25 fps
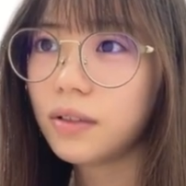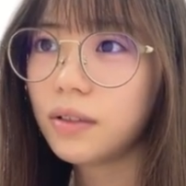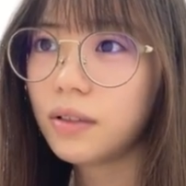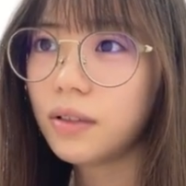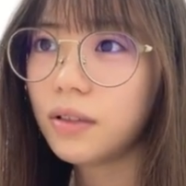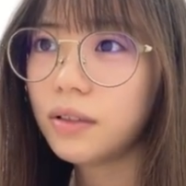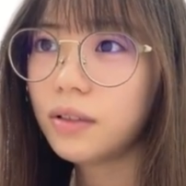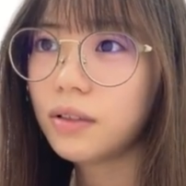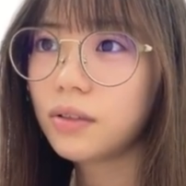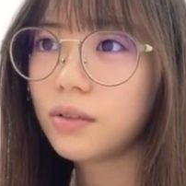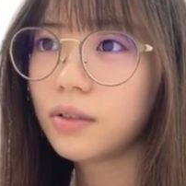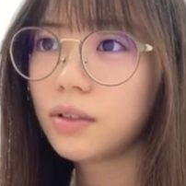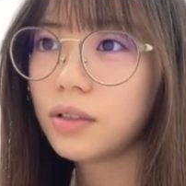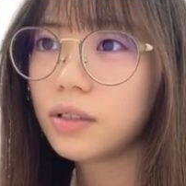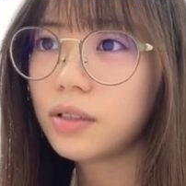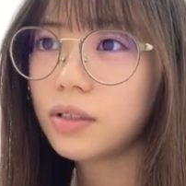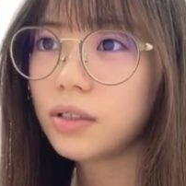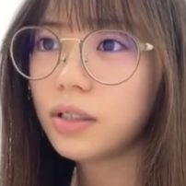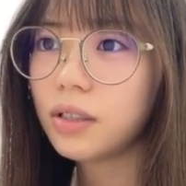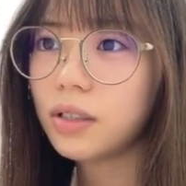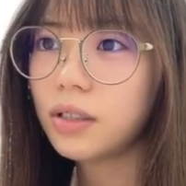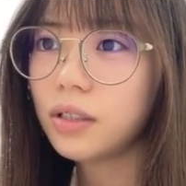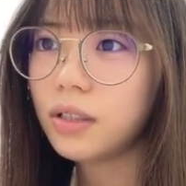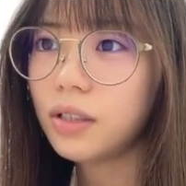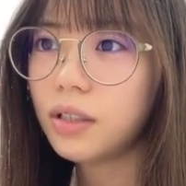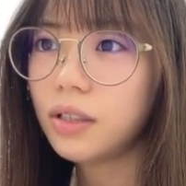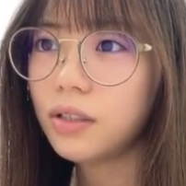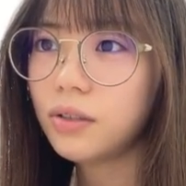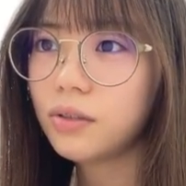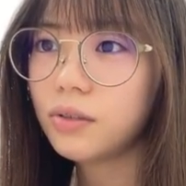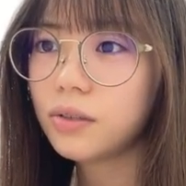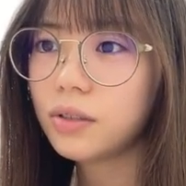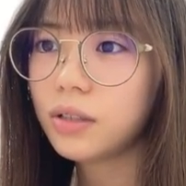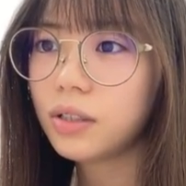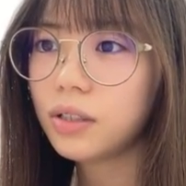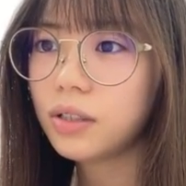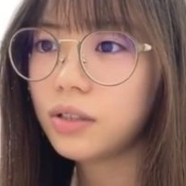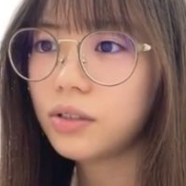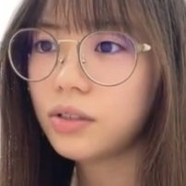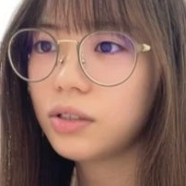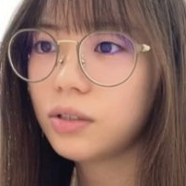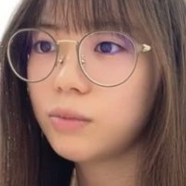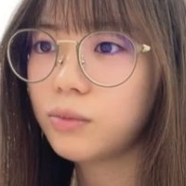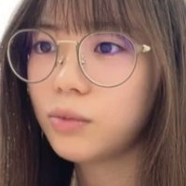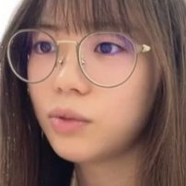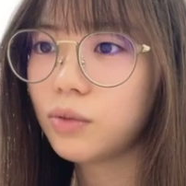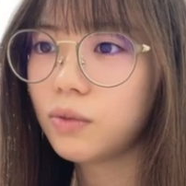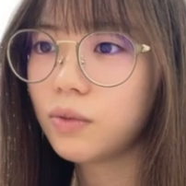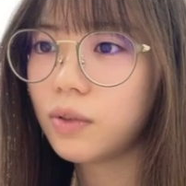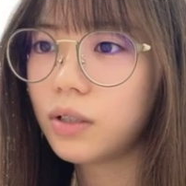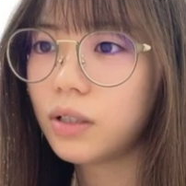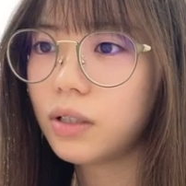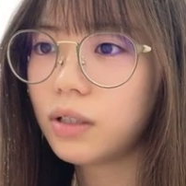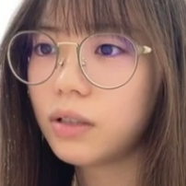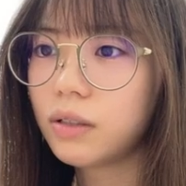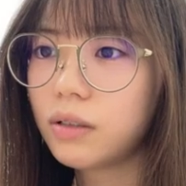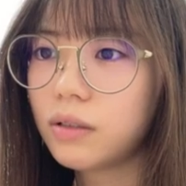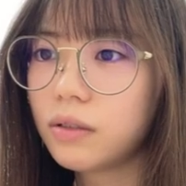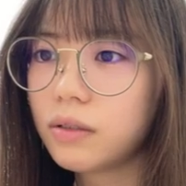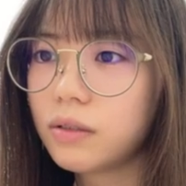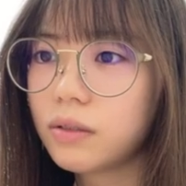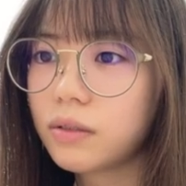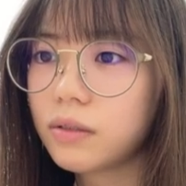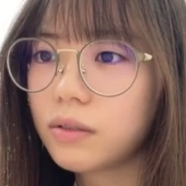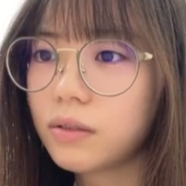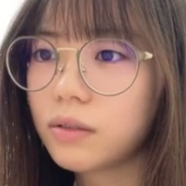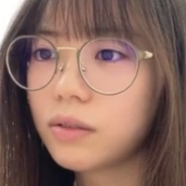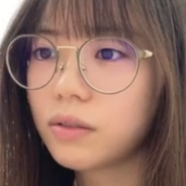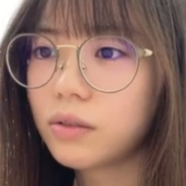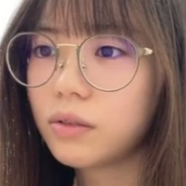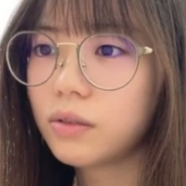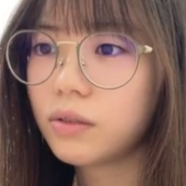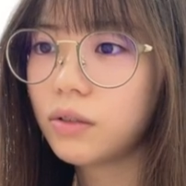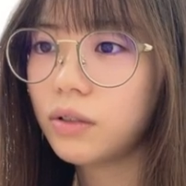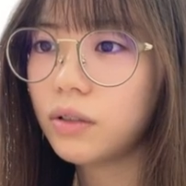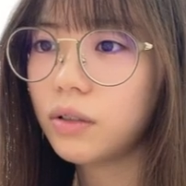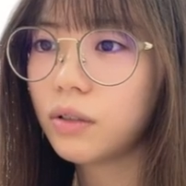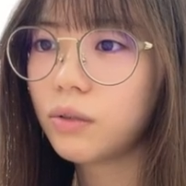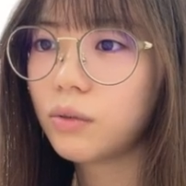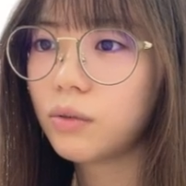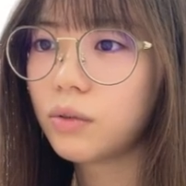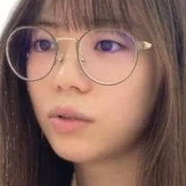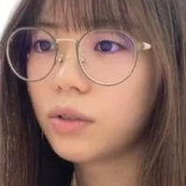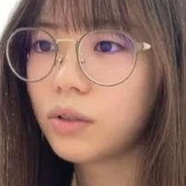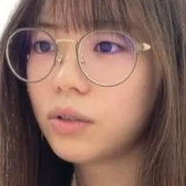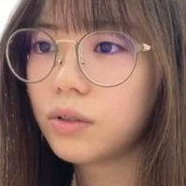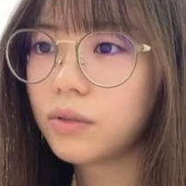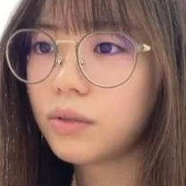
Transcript: なんだろう私が影響されやすいものはなんだろうな